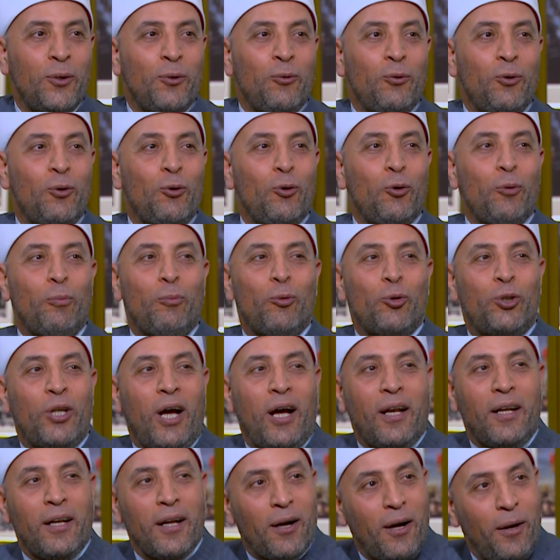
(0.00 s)
والقلوب
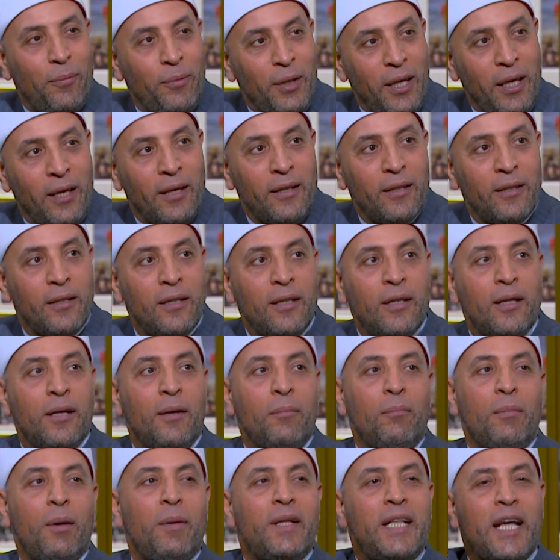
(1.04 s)
متعلقة بيه
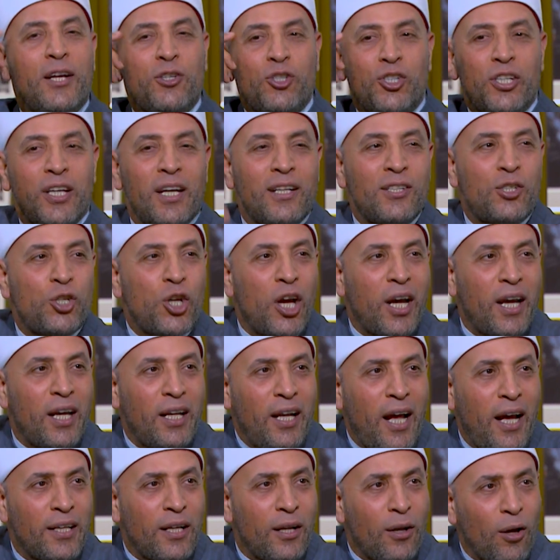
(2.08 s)
ما بدأش ينشغل
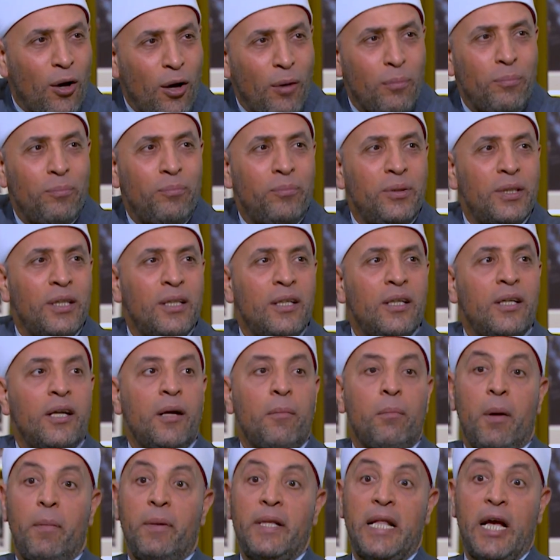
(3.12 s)
عن الأب
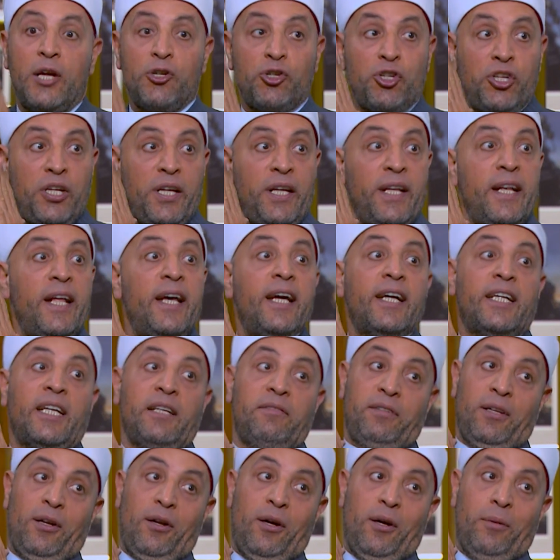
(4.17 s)
ما بدأش
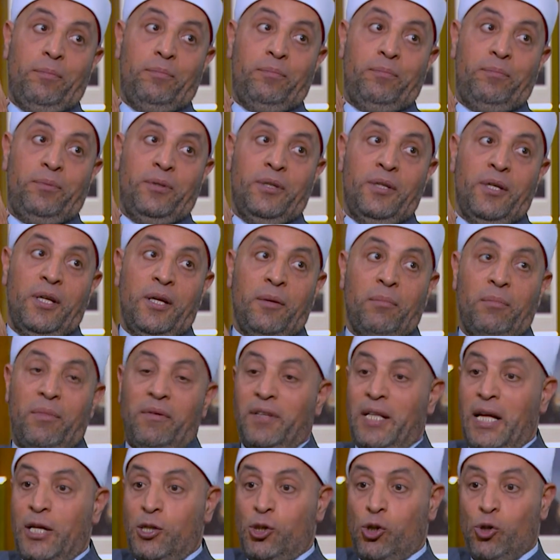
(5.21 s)
يناكف الأب ما
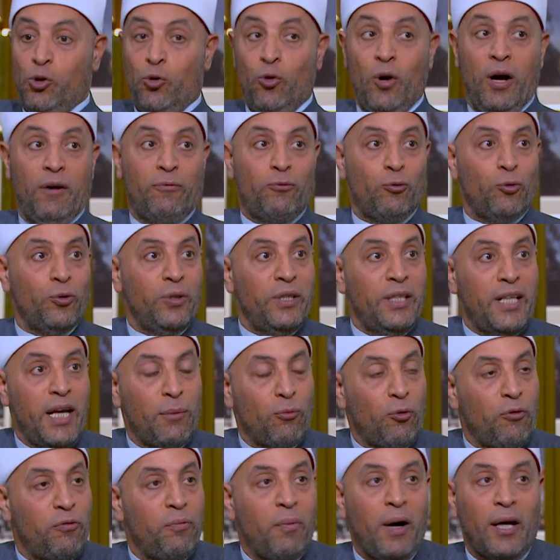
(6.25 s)
بدأش يقف
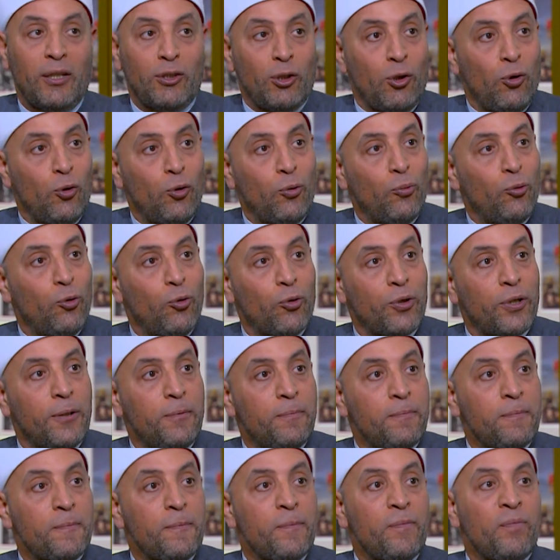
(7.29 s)
قدامه في بعض الأمور
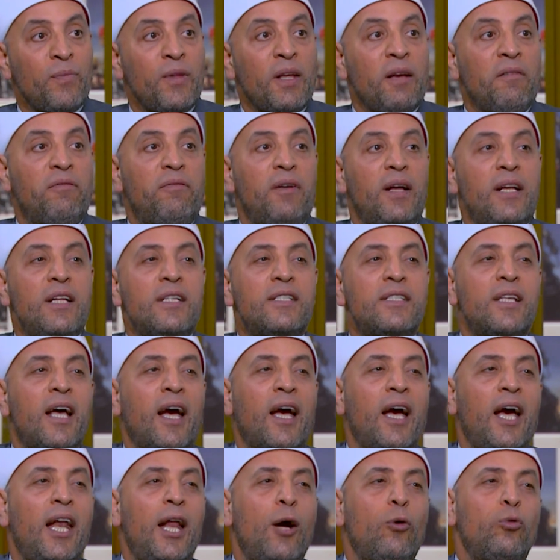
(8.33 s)
فلسه
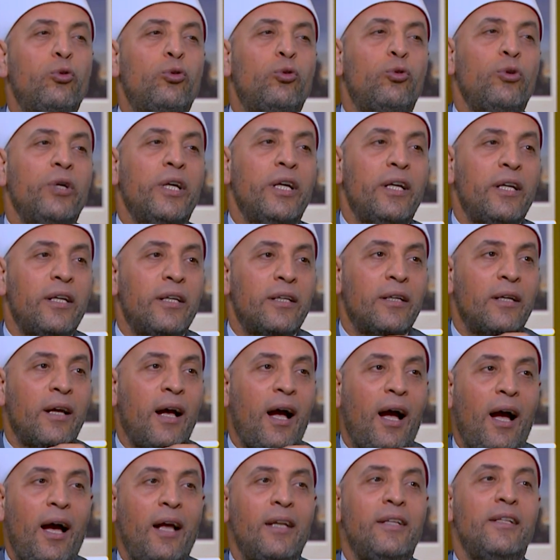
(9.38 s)
غلاوته إيه
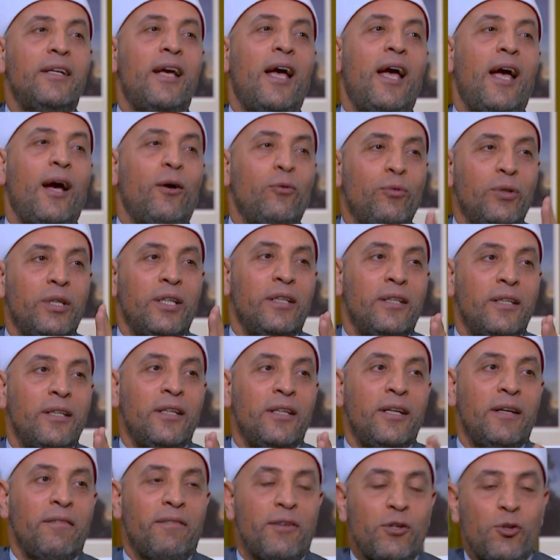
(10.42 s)
عالية قوي
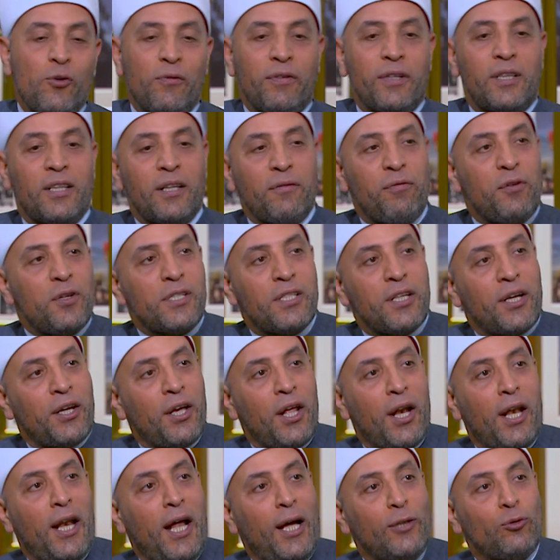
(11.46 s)
فشوف الطفل
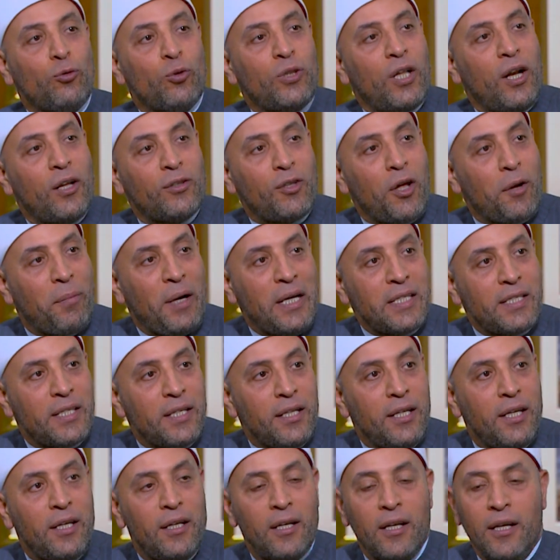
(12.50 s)
الصغير اللي عنده 3 4
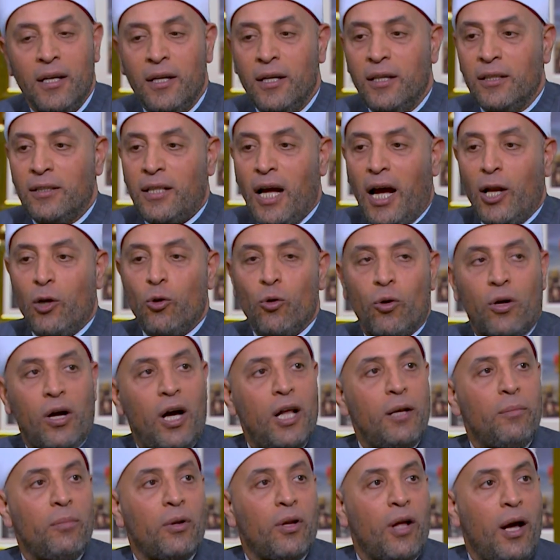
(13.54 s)
سنين تعلق
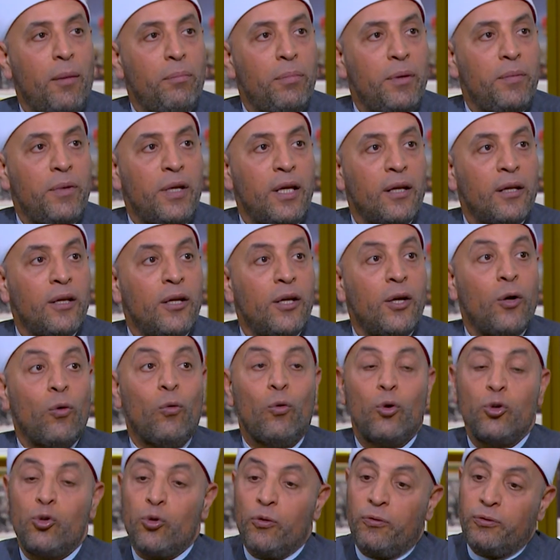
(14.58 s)
قلب الاب بيه
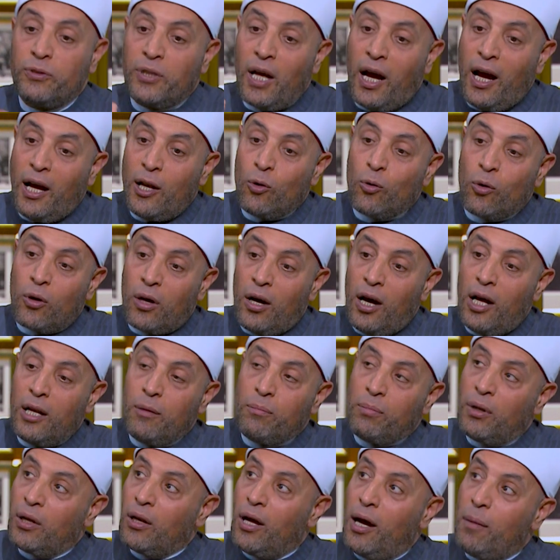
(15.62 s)
وشوف تعلق
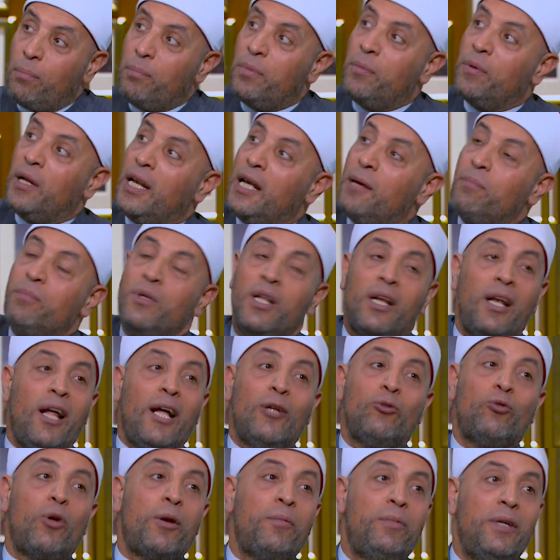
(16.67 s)
قلب الاب بالابن اللي
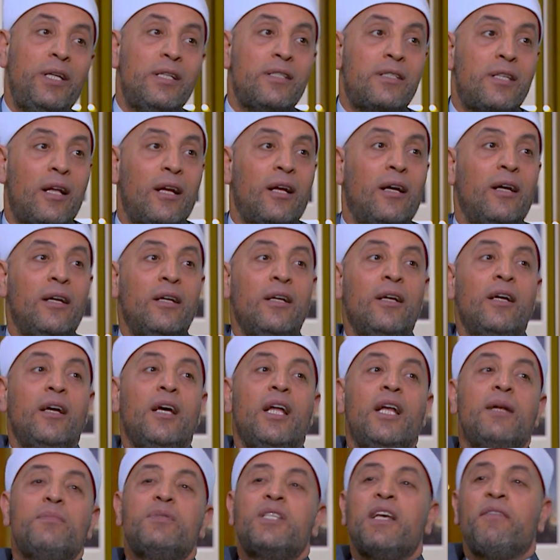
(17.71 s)
عنده 40 سنه
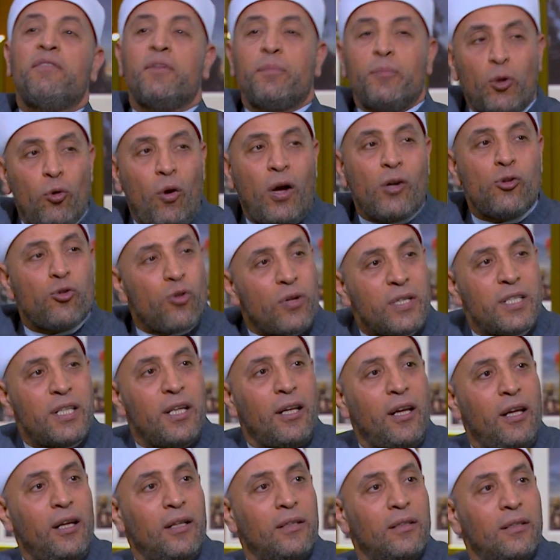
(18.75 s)
اللي مسافر بقاله 10
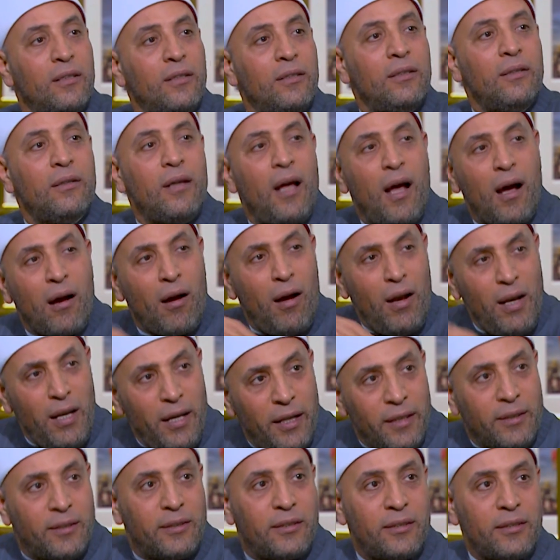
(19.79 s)
سنين
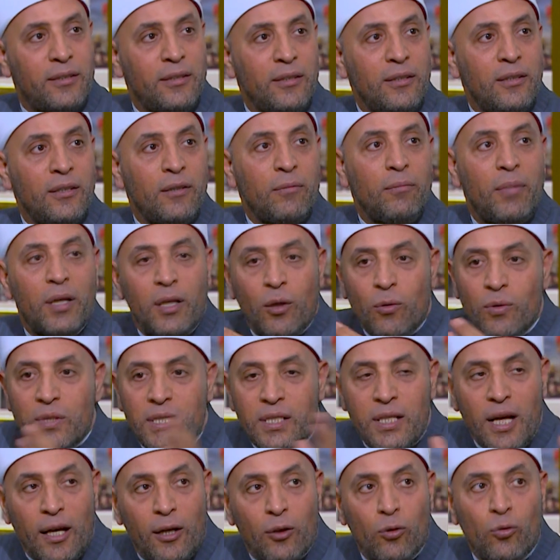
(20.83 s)
اقلت بداوا
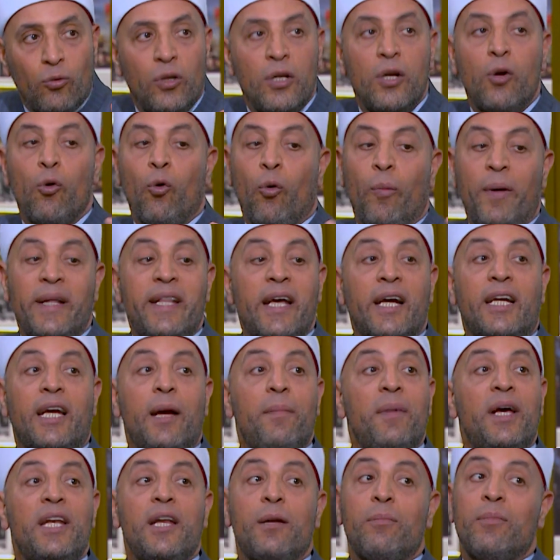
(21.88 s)
يستغنوا وبدا
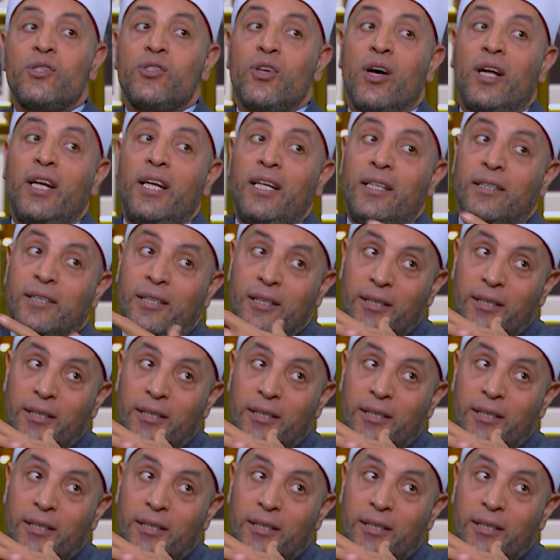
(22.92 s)
كمان المصالح